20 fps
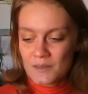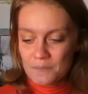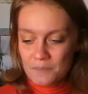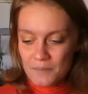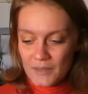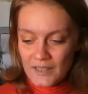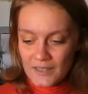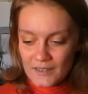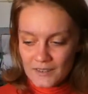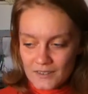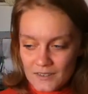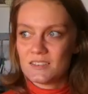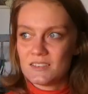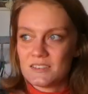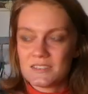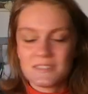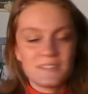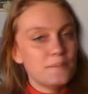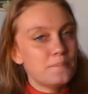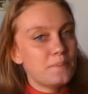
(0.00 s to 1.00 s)
Mais
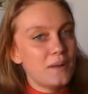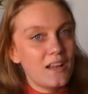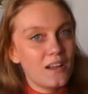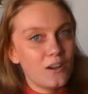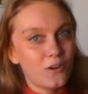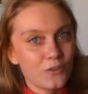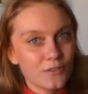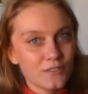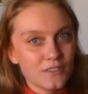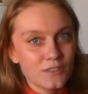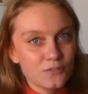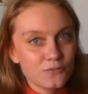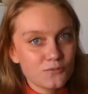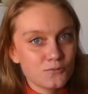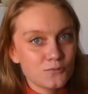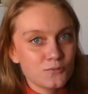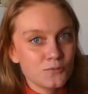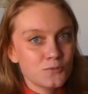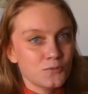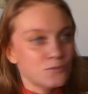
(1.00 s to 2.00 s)
ce n'est pas un
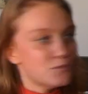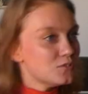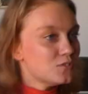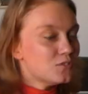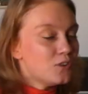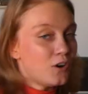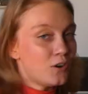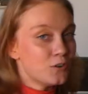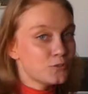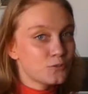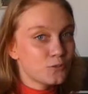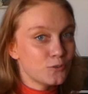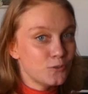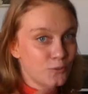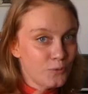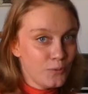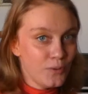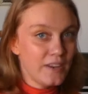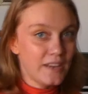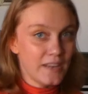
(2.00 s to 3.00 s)
rendez-vous entre
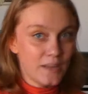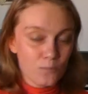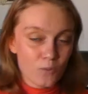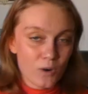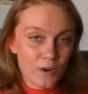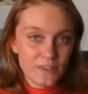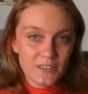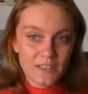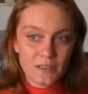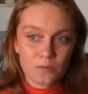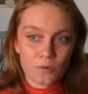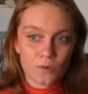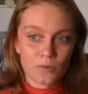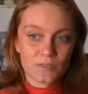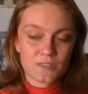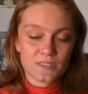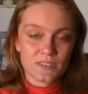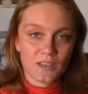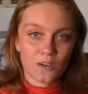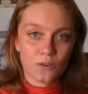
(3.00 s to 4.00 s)
lui et moi uniquement,
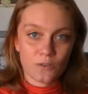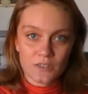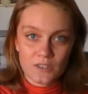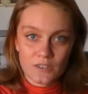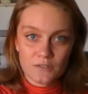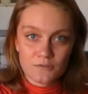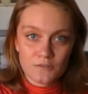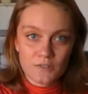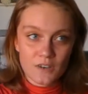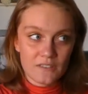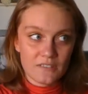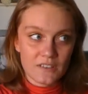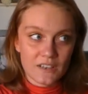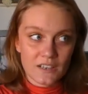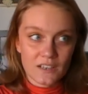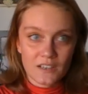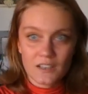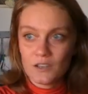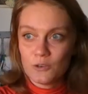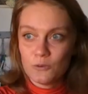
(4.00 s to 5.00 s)
c'est un rendez-vous
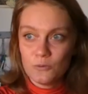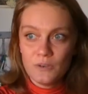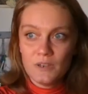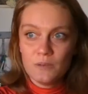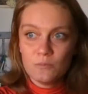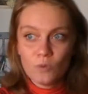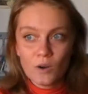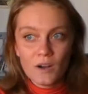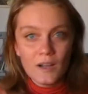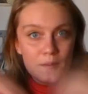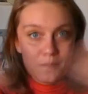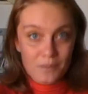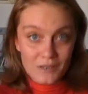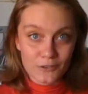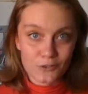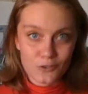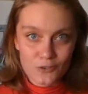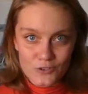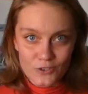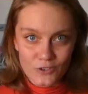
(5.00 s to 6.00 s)
avec lui, moi et
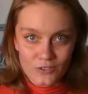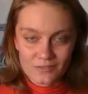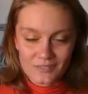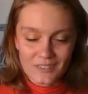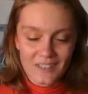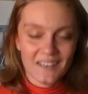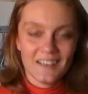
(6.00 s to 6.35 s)
plein d'autres gens.